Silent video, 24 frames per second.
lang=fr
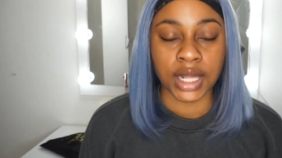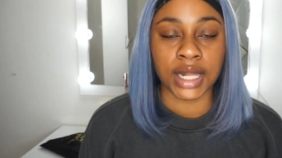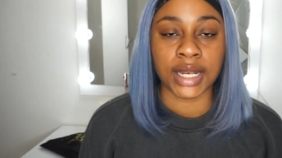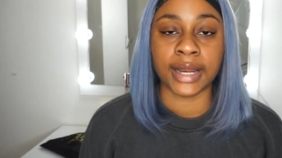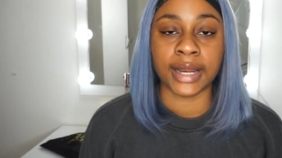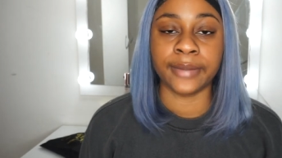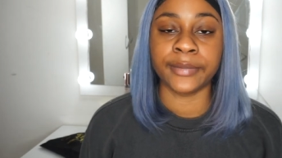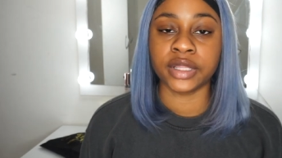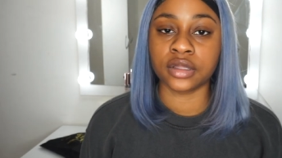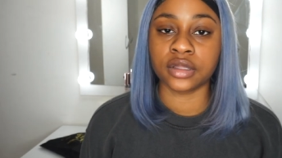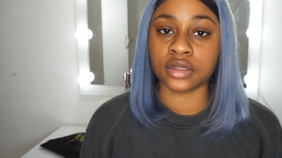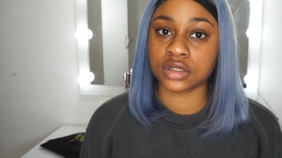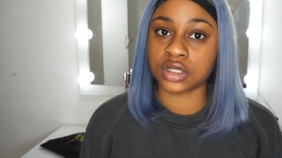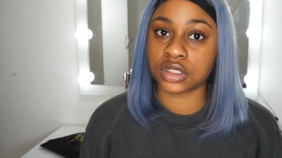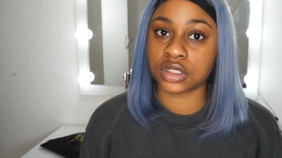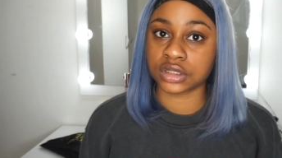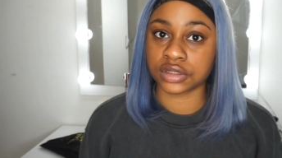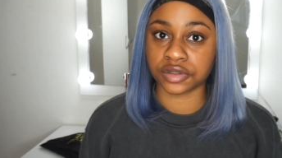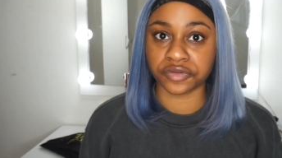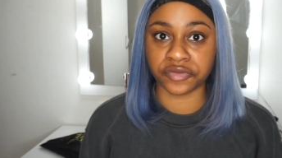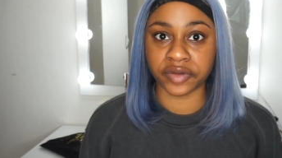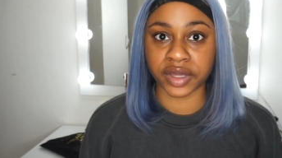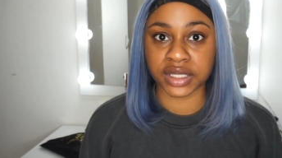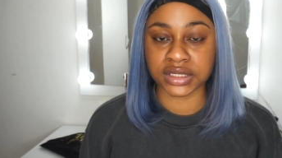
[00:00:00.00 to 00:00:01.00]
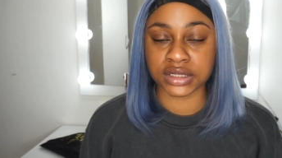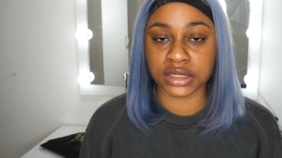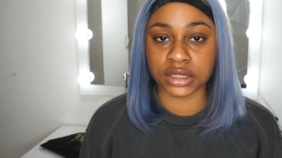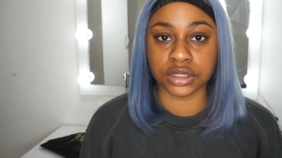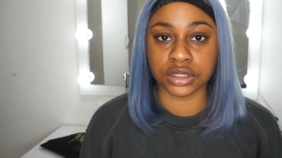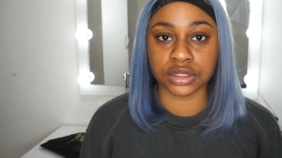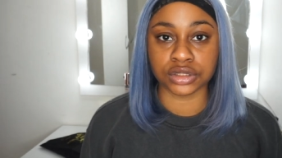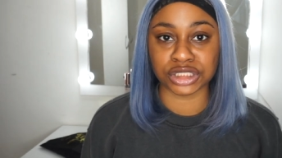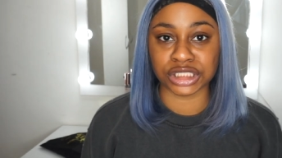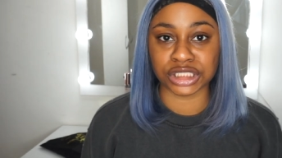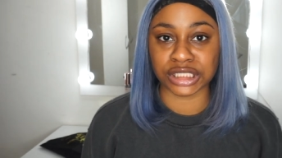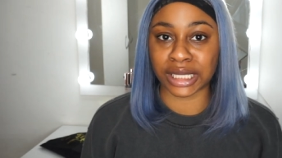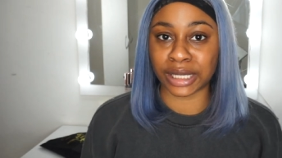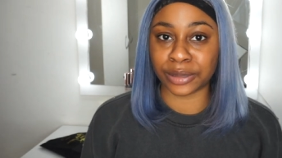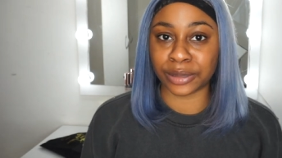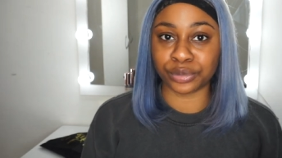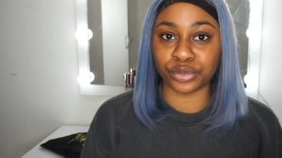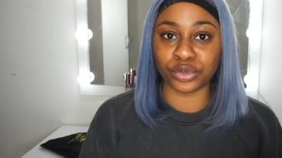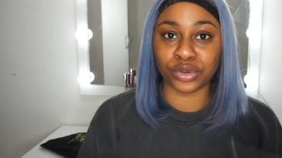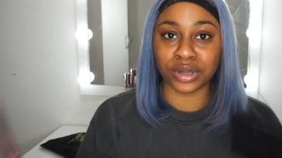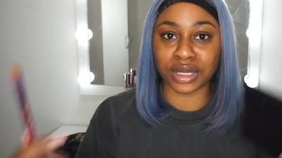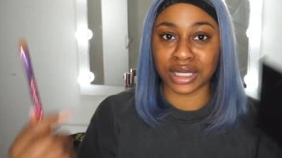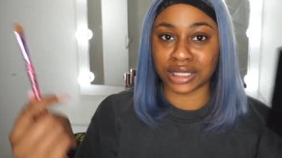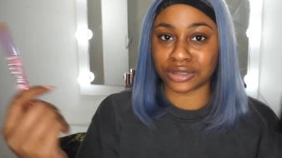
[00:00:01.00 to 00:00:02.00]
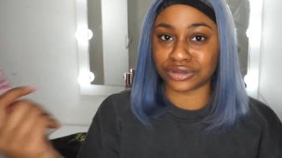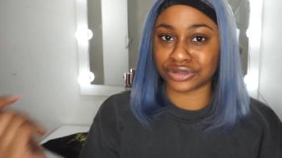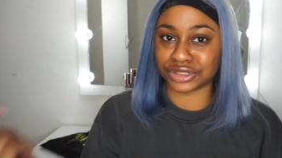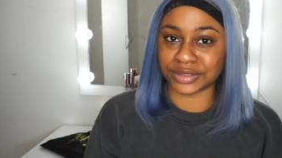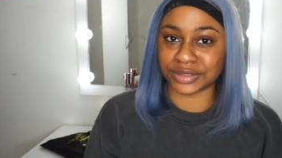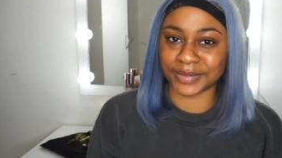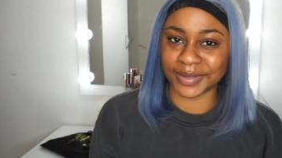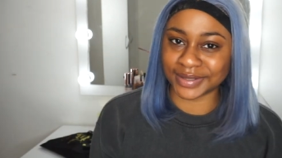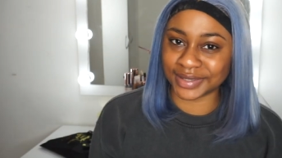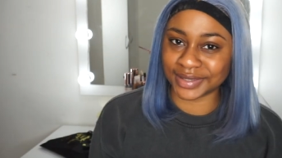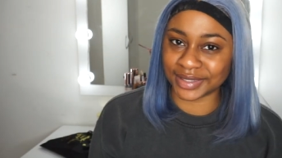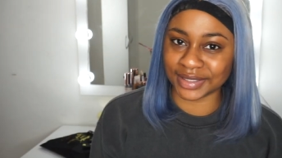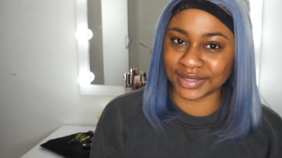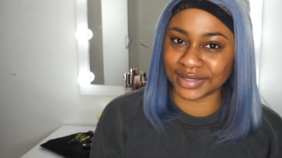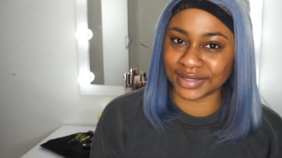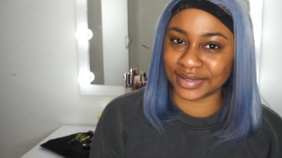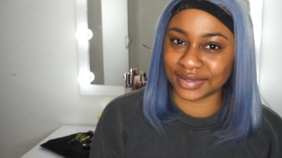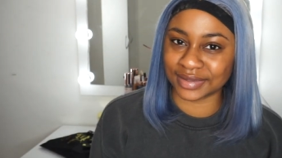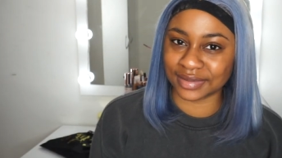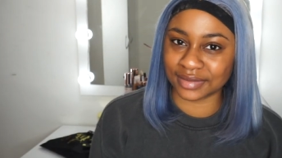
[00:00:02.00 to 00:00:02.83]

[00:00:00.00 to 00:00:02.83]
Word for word: Là maintenant ce que je vais faire c'est que j'ai un peu arrangé ma tête.